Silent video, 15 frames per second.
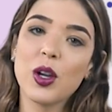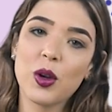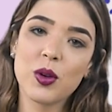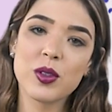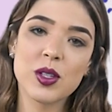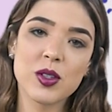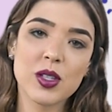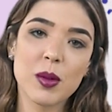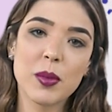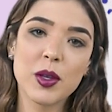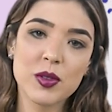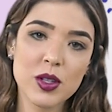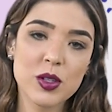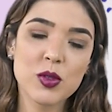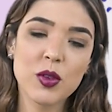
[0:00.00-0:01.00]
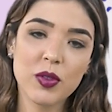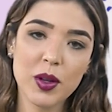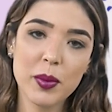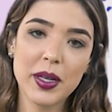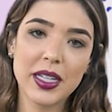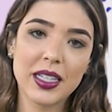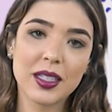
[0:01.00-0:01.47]
com seus amigos e sua
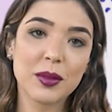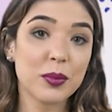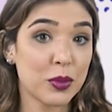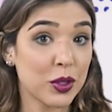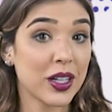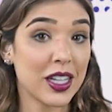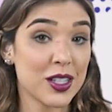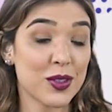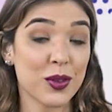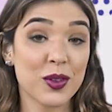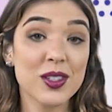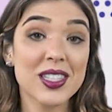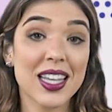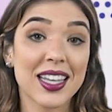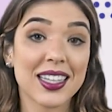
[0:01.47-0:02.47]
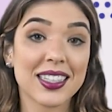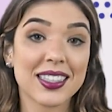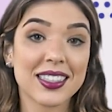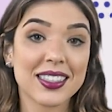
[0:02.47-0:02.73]
família, porque eles vão gostar.